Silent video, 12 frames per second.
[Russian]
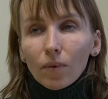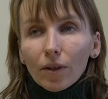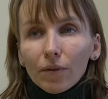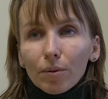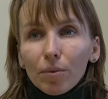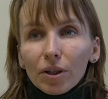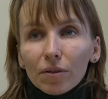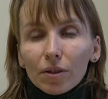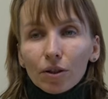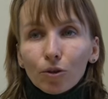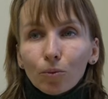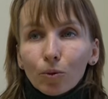
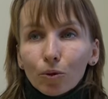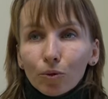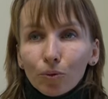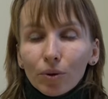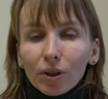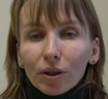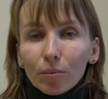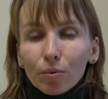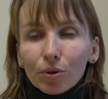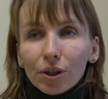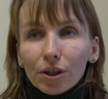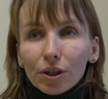Новоадмитриевский а дом культуры
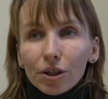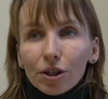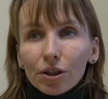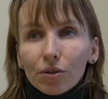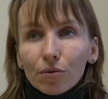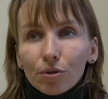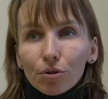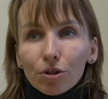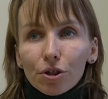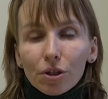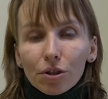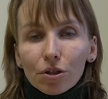работает с
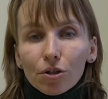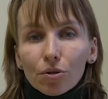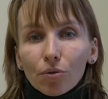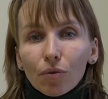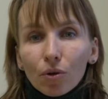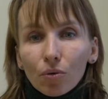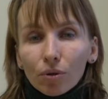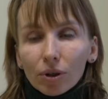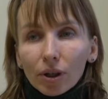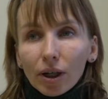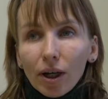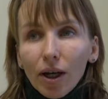1966 года.
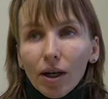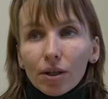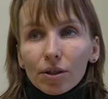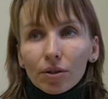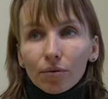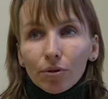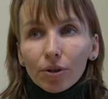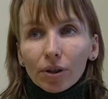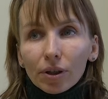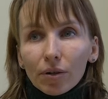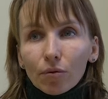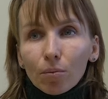
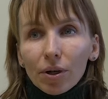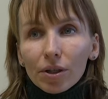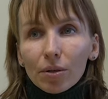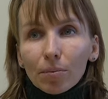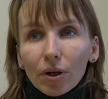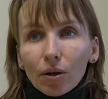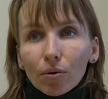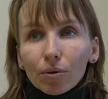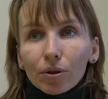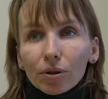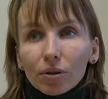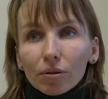Сегодня на его базе
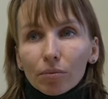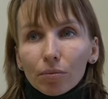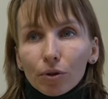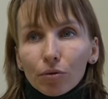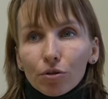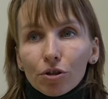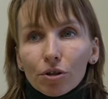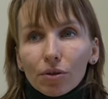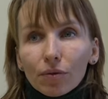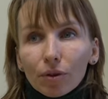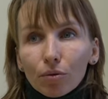проходит множество